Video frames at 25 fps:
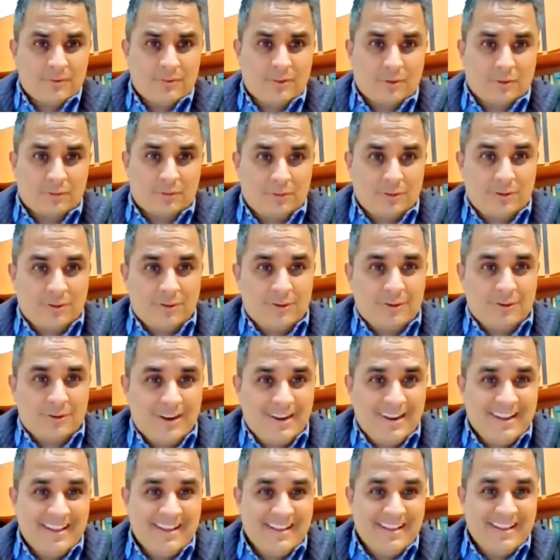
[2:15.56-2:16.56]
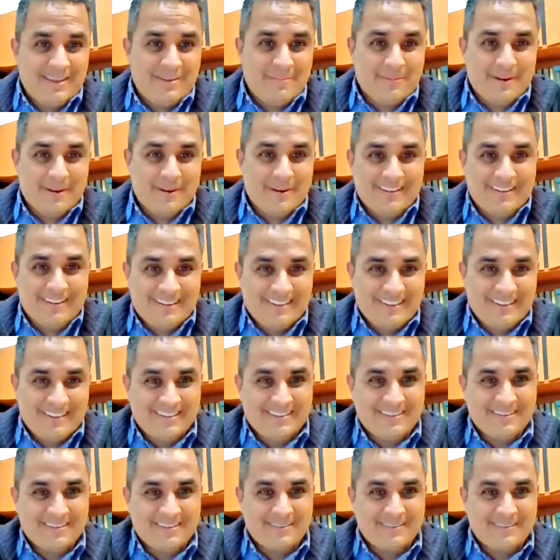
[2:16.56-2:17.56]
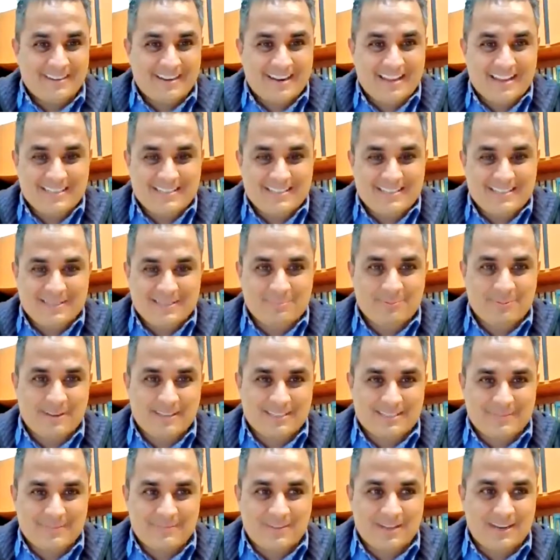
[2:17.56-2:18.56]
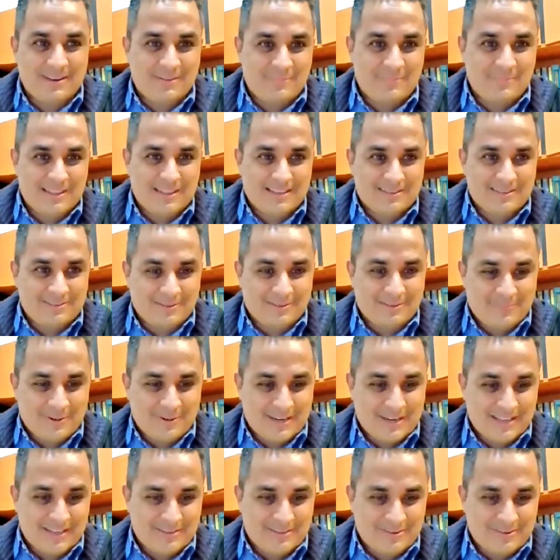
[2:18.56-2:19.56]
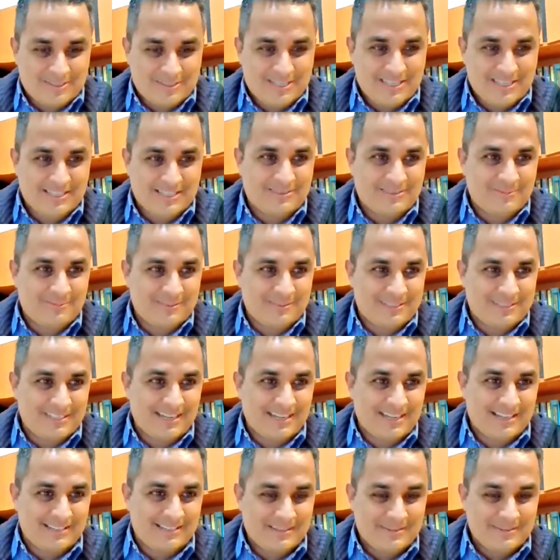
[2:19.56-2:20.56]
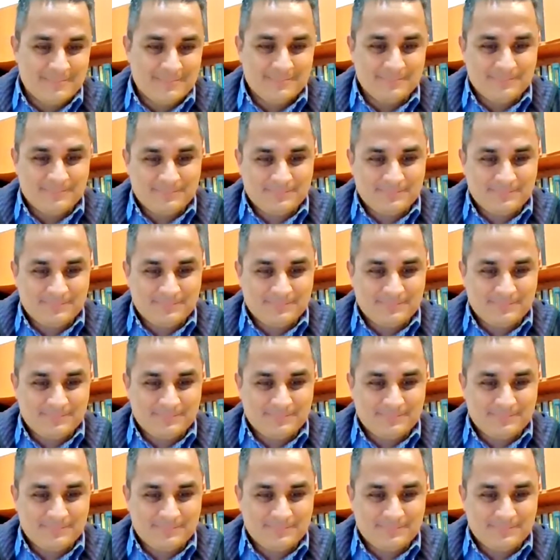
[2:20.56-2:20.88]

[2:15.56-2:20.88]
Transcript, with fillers: Doctor Iván Gracias por aceptar la invitación. Buenas noches, ¿cómo estás?